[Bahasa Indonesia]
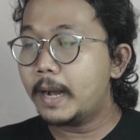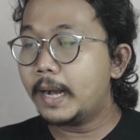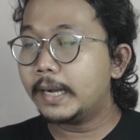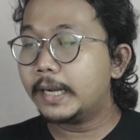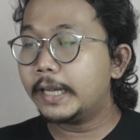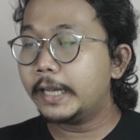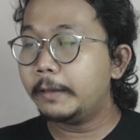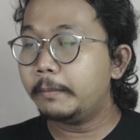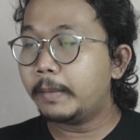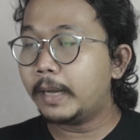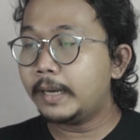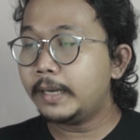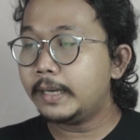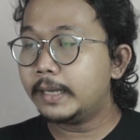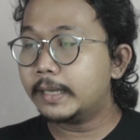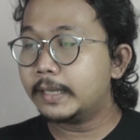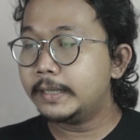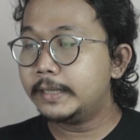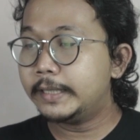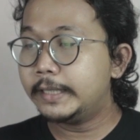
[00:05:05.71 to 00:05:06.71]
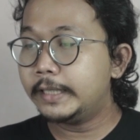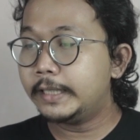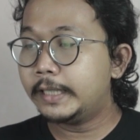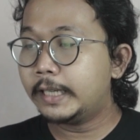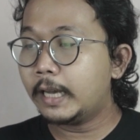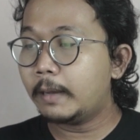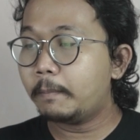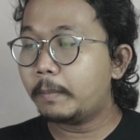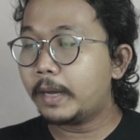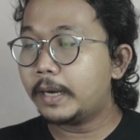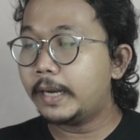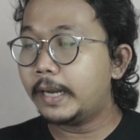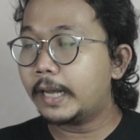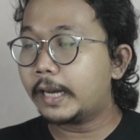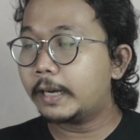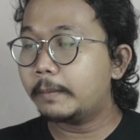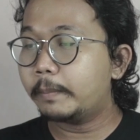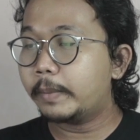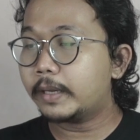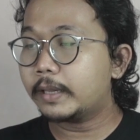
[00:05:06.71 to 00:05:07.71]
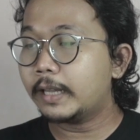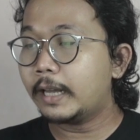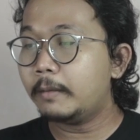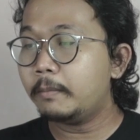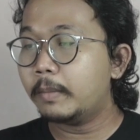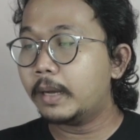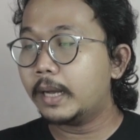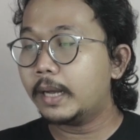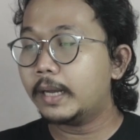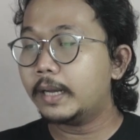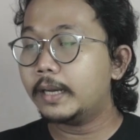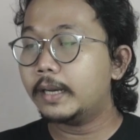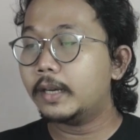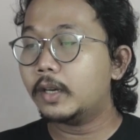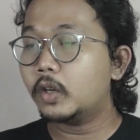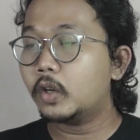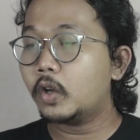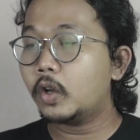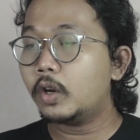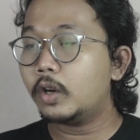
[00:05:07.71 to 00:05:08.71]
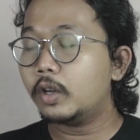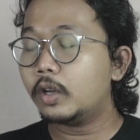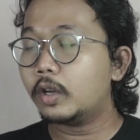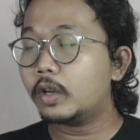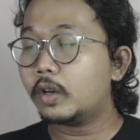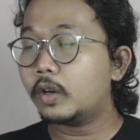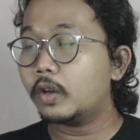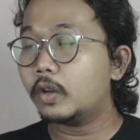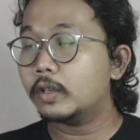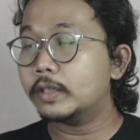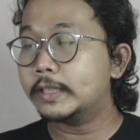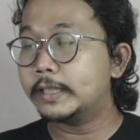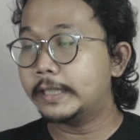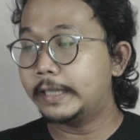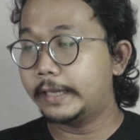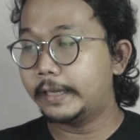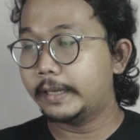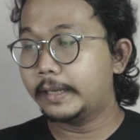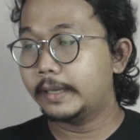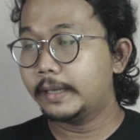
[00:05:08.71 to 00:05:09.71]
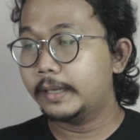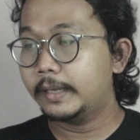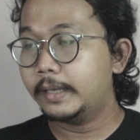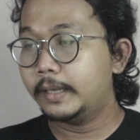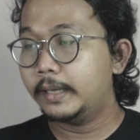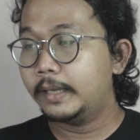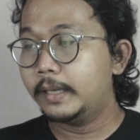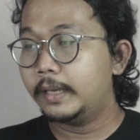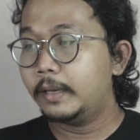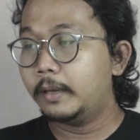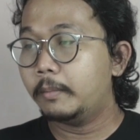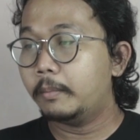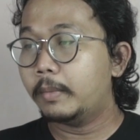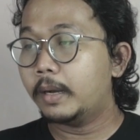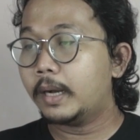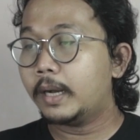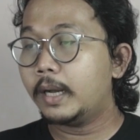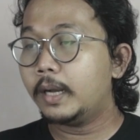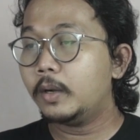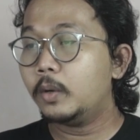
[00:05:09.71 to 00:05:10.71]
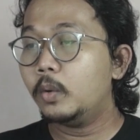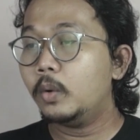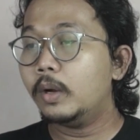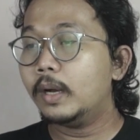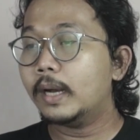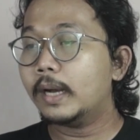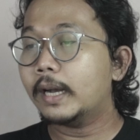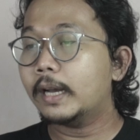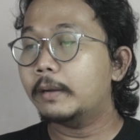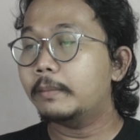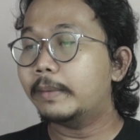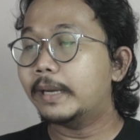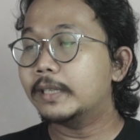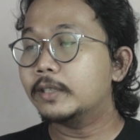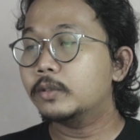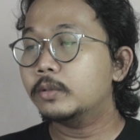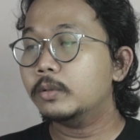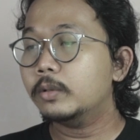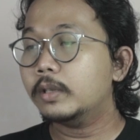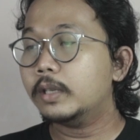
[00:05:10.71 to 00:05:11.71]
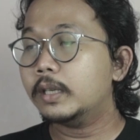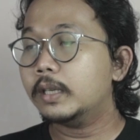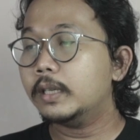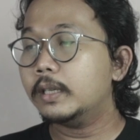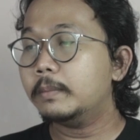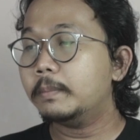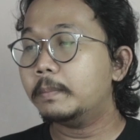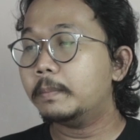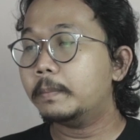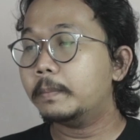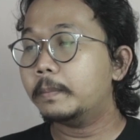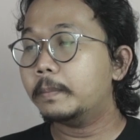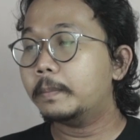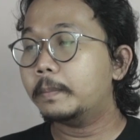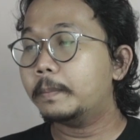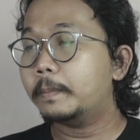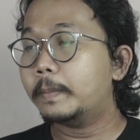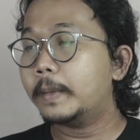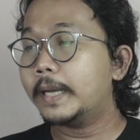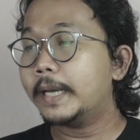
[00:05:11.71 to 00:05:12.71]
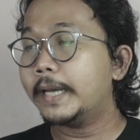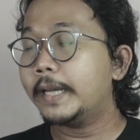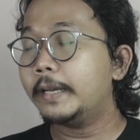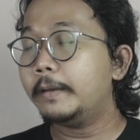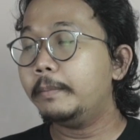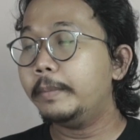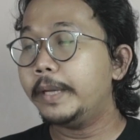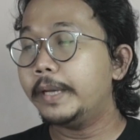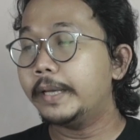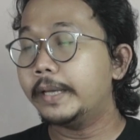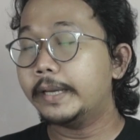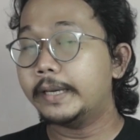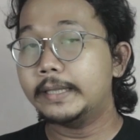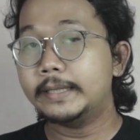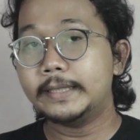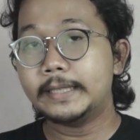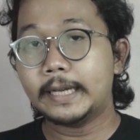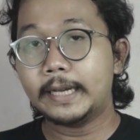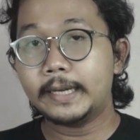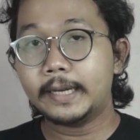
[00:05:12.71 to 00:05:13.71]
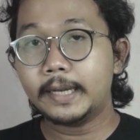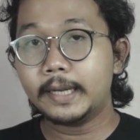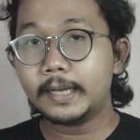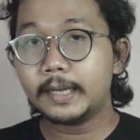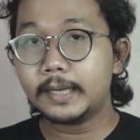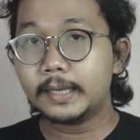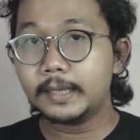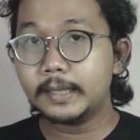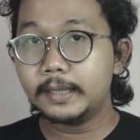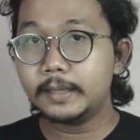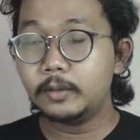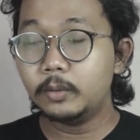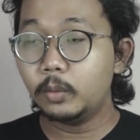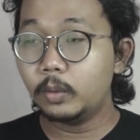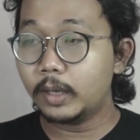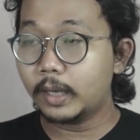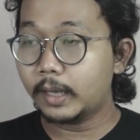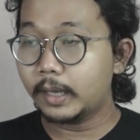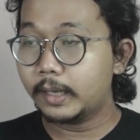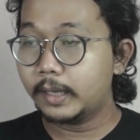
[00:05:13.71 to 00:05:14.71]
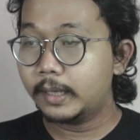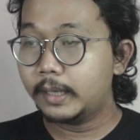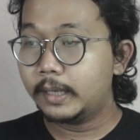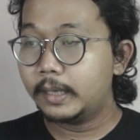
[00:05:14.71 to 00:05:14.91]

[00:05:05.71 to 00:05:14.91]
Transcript: bagaimana jika pada hari pertama nol closing maka gua akan masuk ke plan B rencana kedua